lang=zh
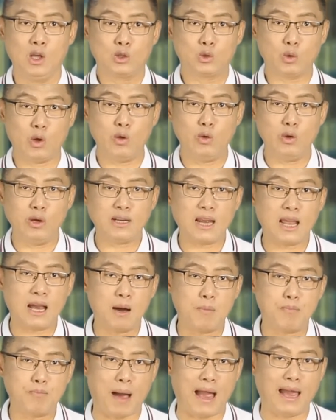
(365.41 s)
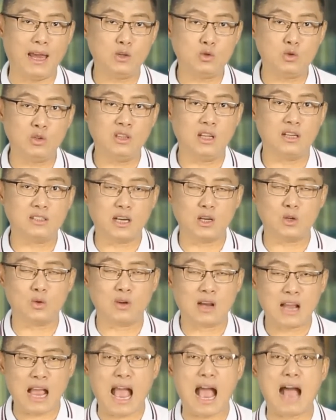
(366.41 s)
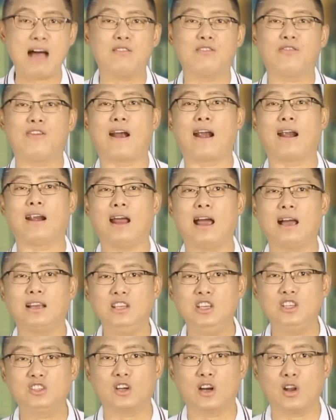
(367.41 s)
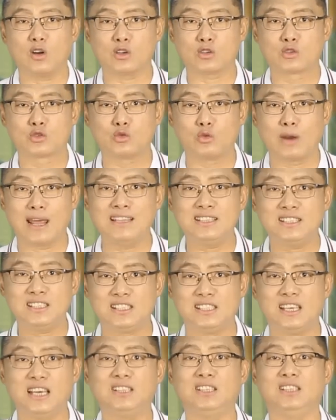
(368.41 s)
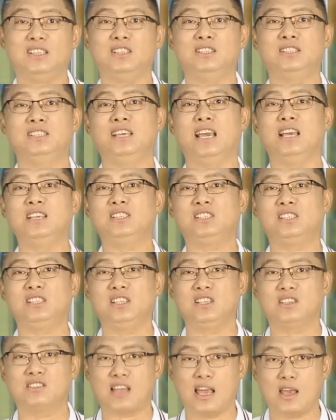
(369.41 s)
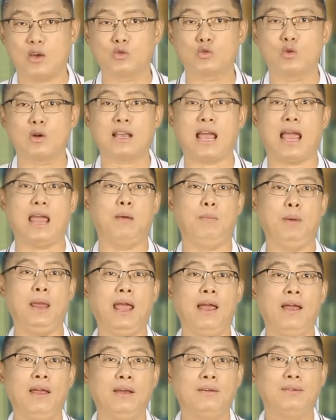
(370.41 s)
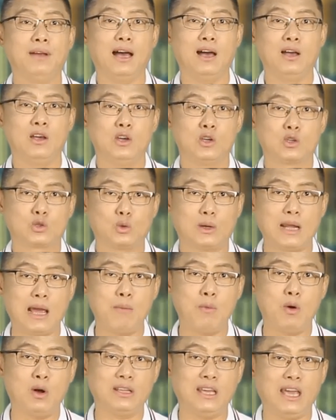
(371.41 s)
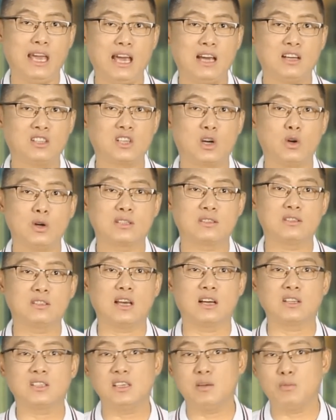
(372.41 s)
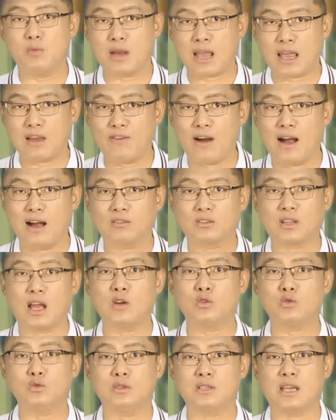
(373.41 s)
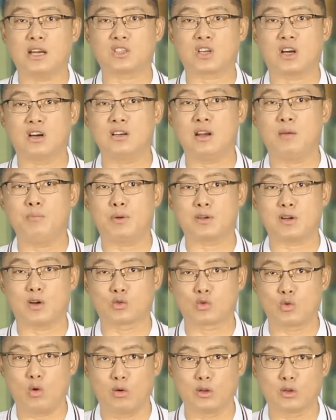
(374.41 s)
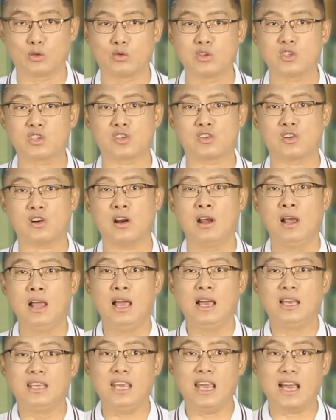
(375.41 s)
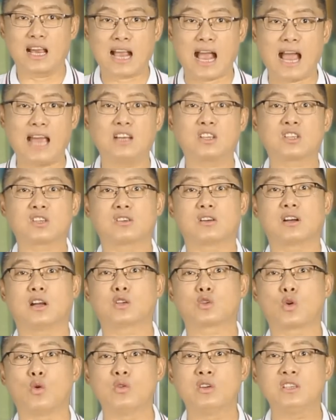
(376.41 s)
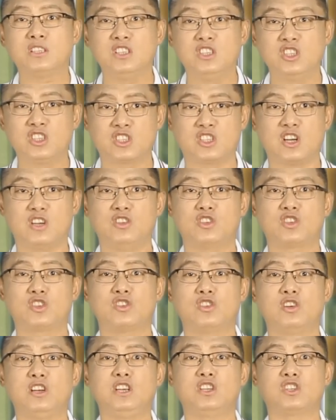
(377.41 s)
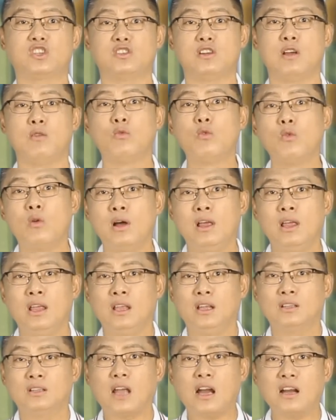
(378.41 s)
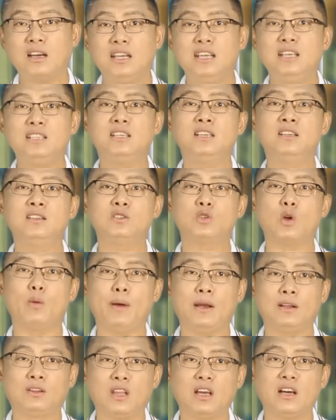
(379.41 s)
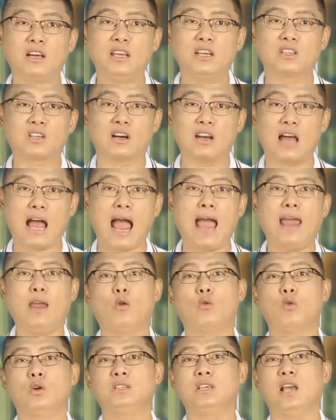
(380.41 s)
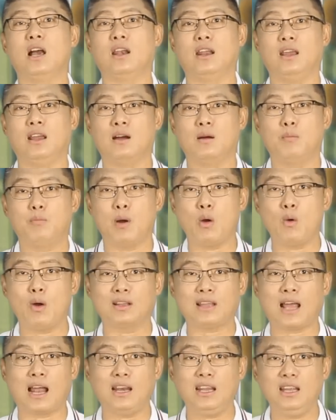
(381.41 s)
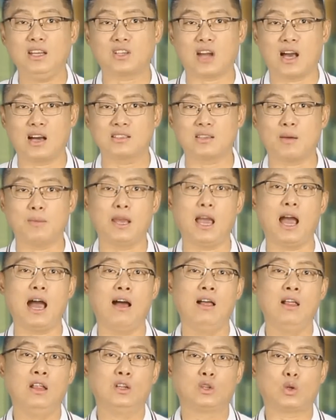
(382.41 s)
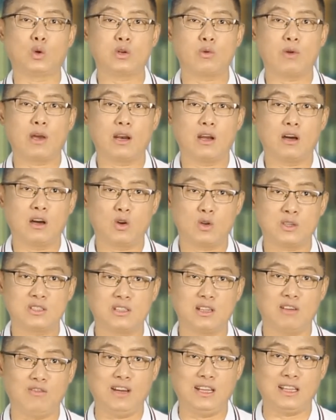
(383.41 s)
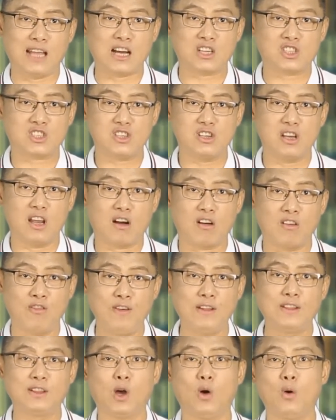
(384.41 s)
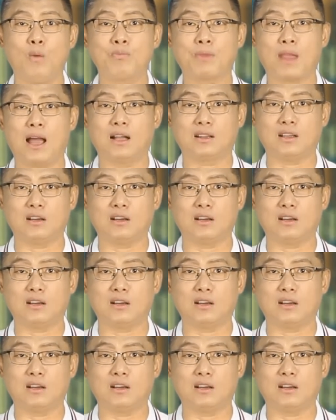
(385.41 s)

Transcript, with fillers: 对于这个白军的这种看法啊，一直到了苏联解体前夕才有所改变。那苏联末年，社会思想进一步开放，当局在承认不少错误的同时，也开始呢重新审视历史人物。邓尼金就被定义成了爱国将领，甭管他立场怎么样，都是为了俄罗斯的伟大事业而奋斗啊！